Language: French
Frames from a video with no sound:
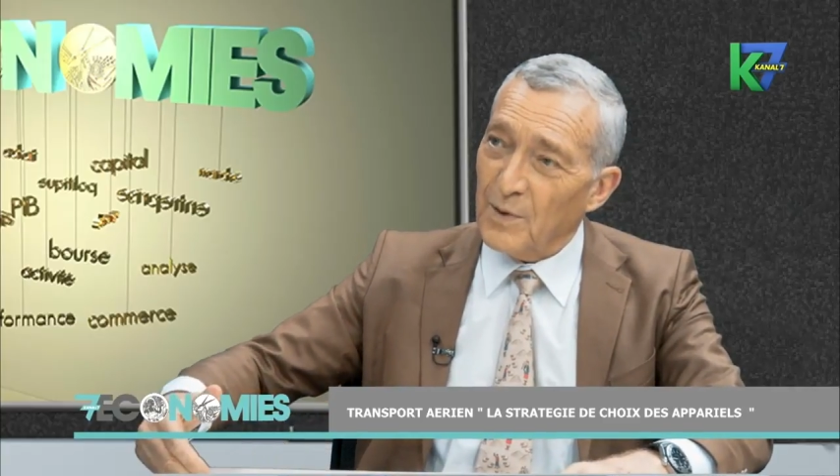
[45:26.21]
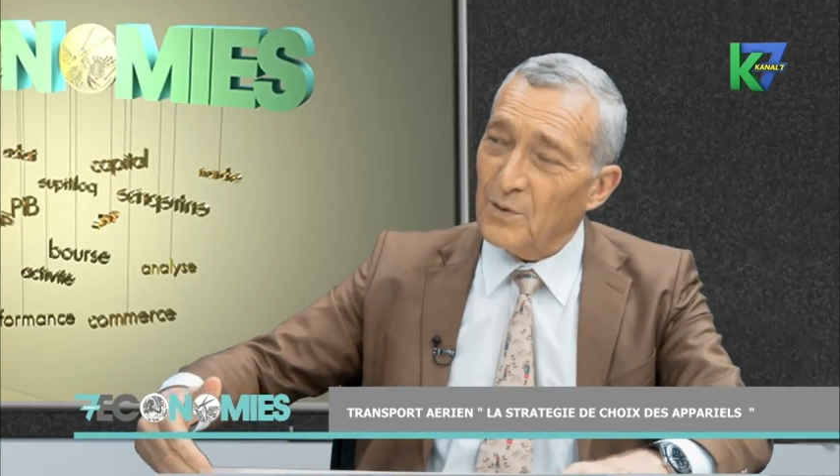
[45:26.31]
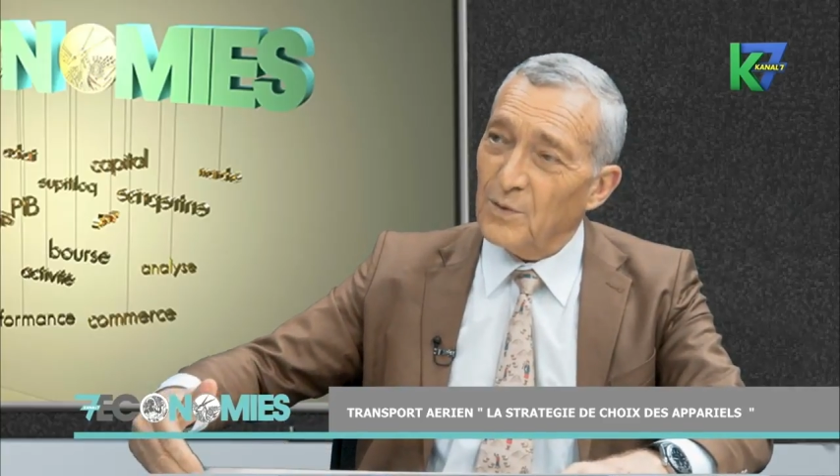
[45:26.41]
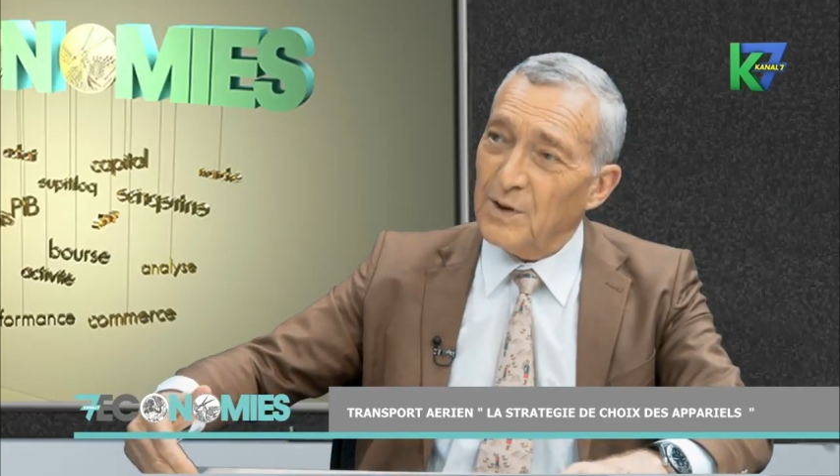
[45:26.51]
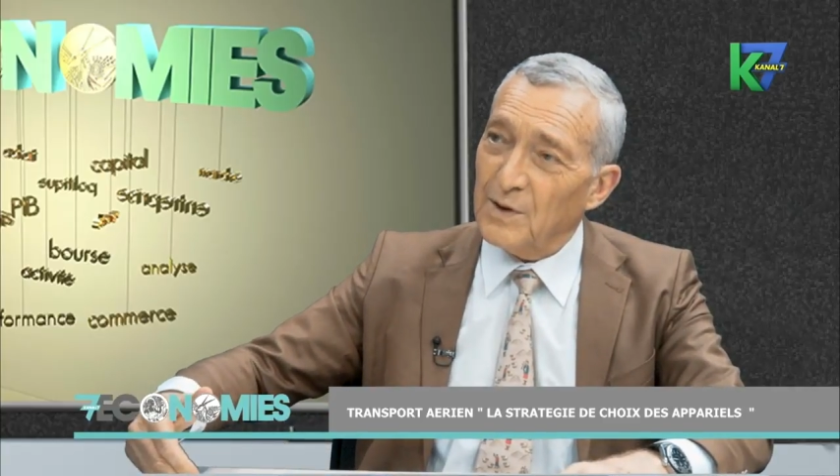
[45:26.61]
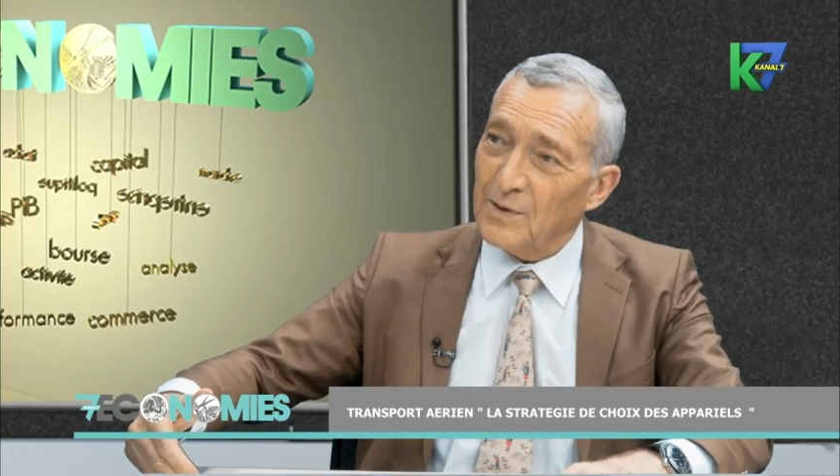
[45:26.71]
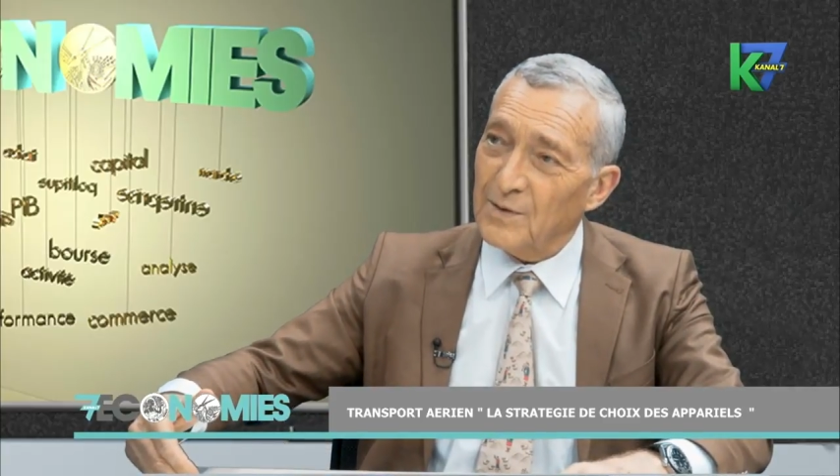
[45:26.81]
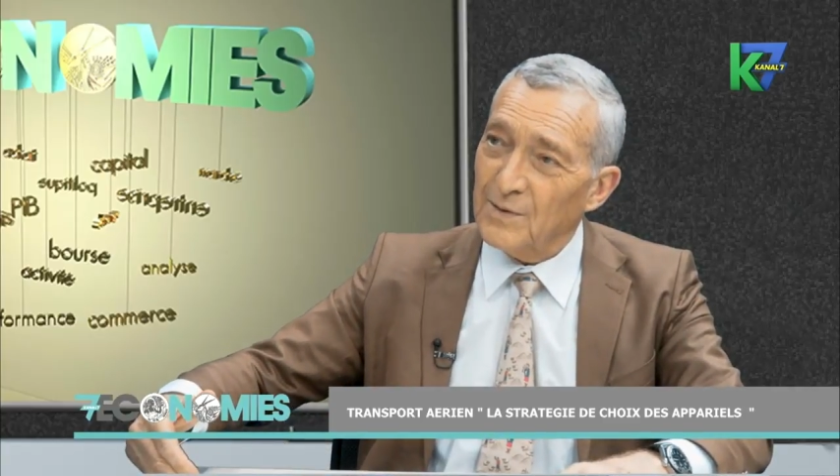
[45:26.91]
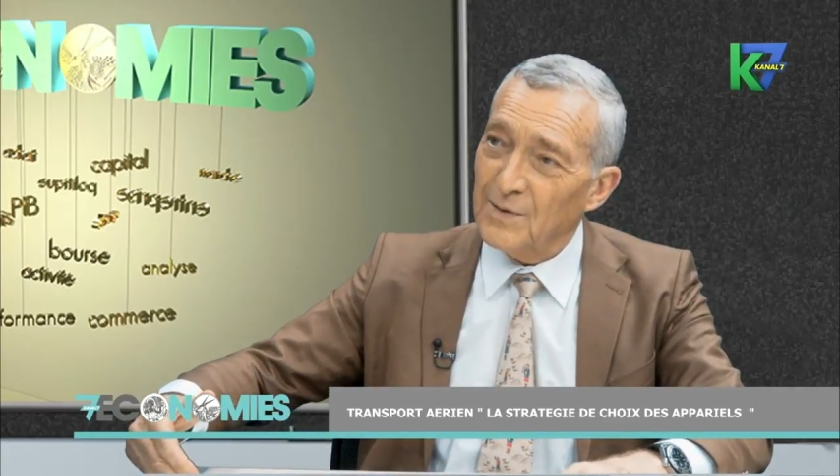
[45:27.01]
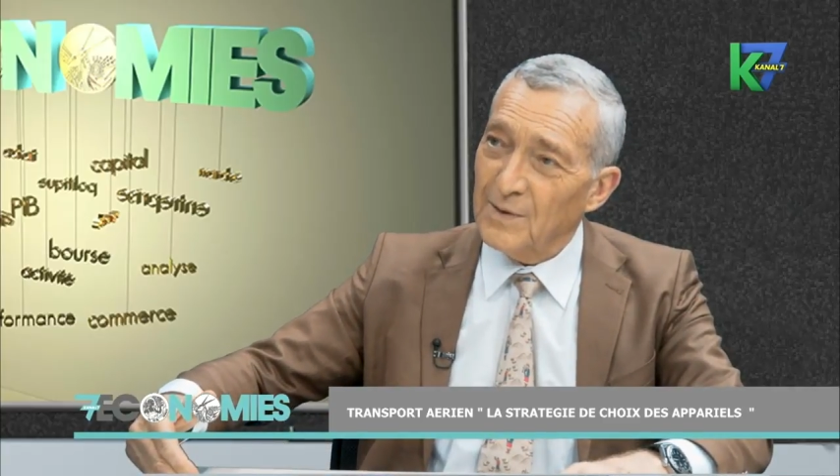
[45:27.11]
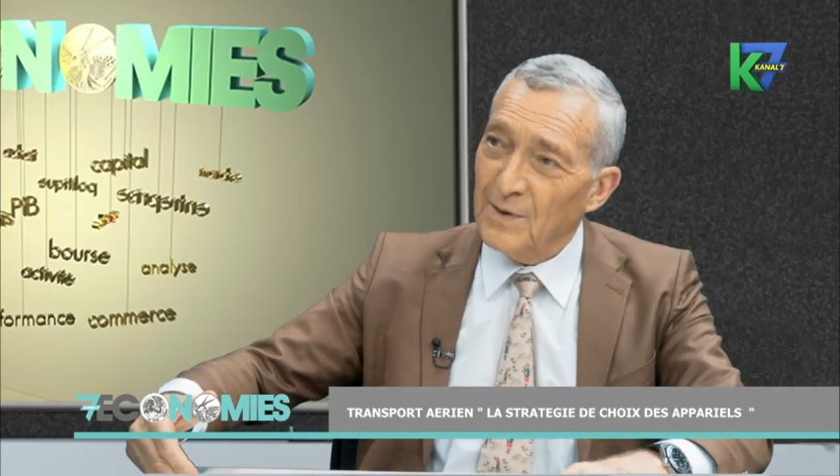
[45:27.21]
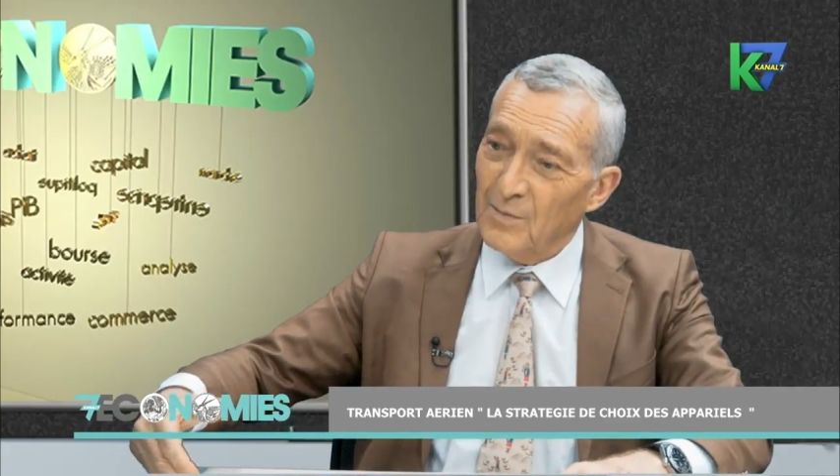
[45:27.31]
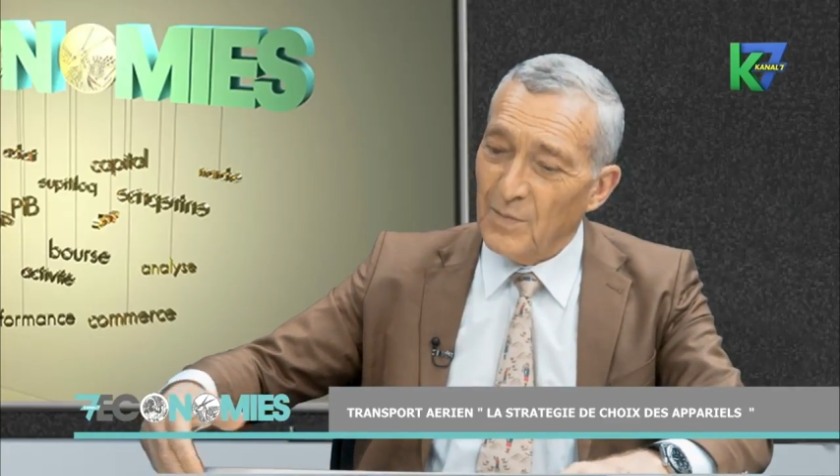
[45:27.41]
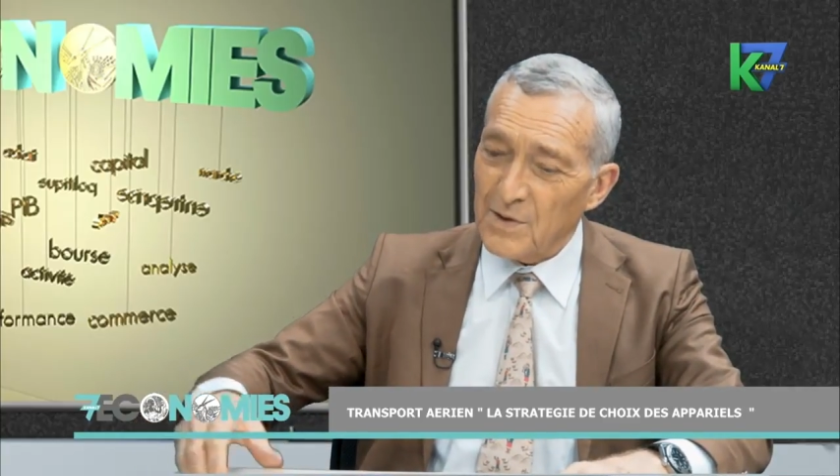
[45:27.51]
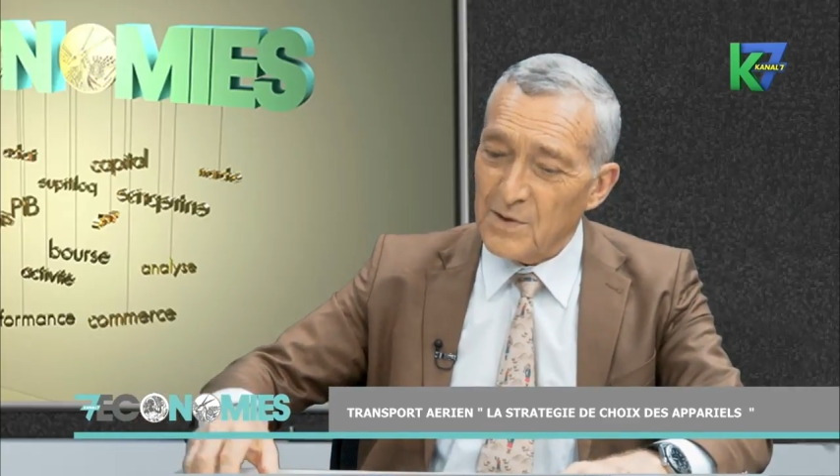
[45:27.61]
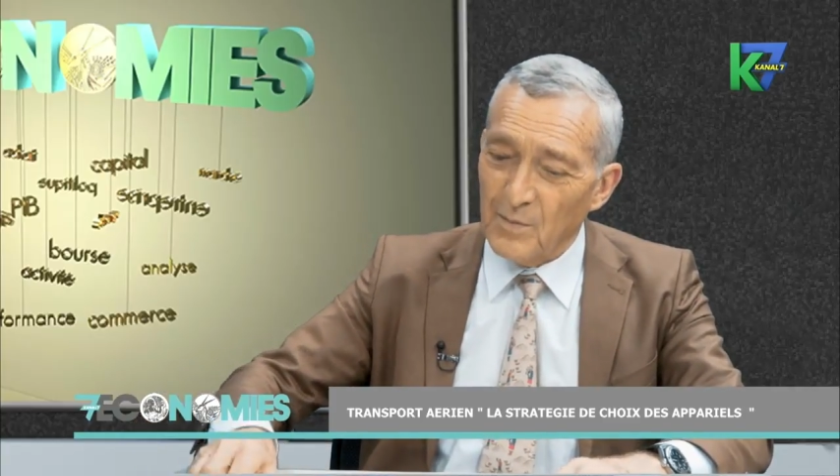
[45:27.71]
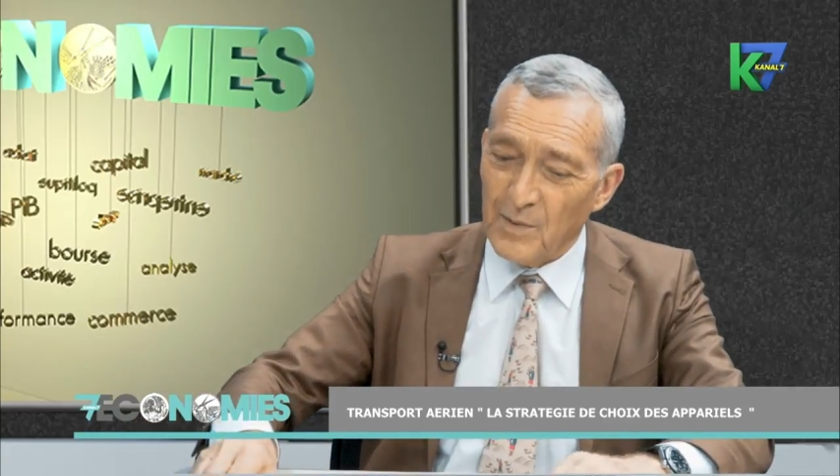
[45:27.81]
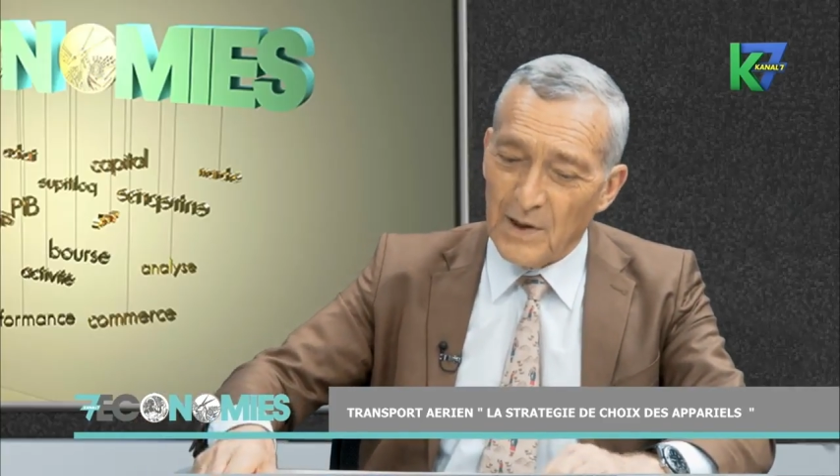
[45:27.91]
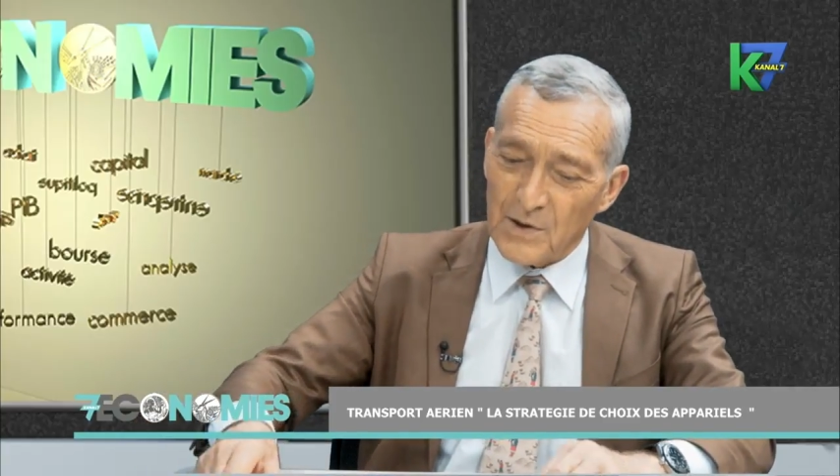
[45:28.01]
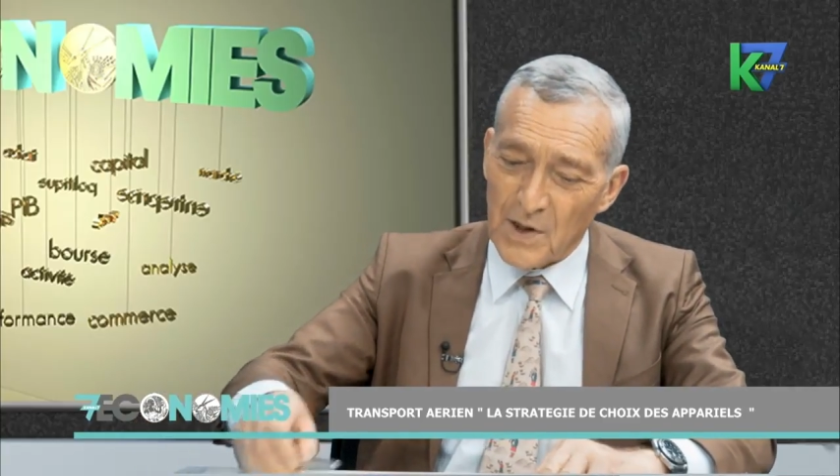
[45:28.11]
périodiques. Par
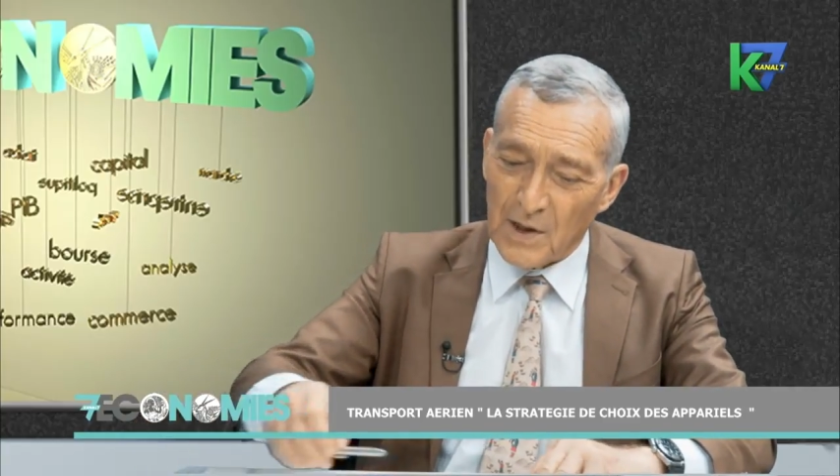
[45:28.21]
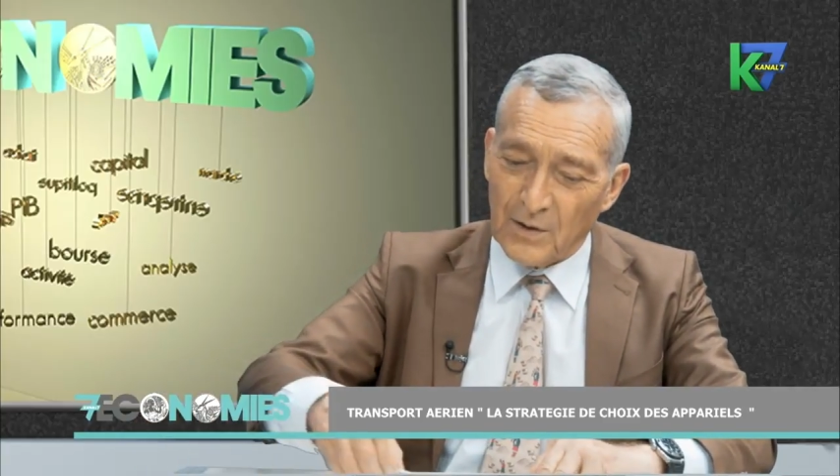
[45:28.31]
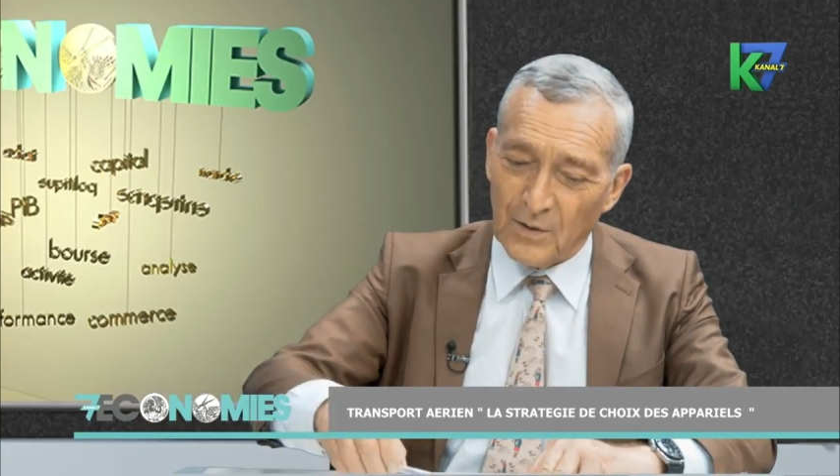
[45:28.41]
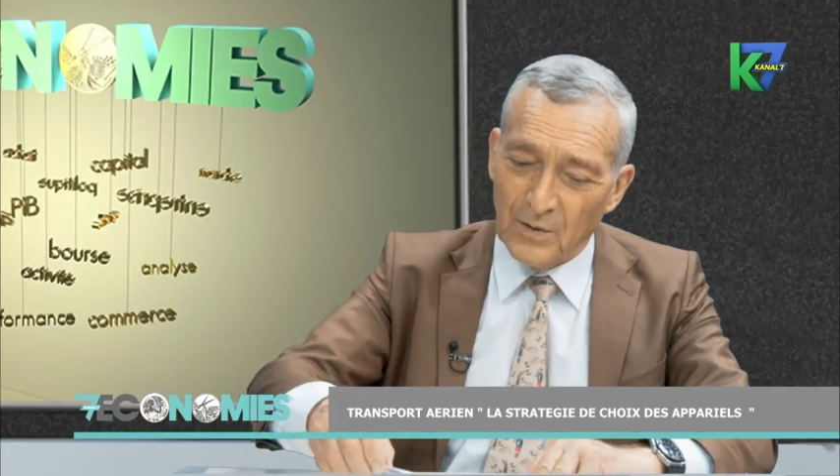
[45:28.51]
exemple, à chaque,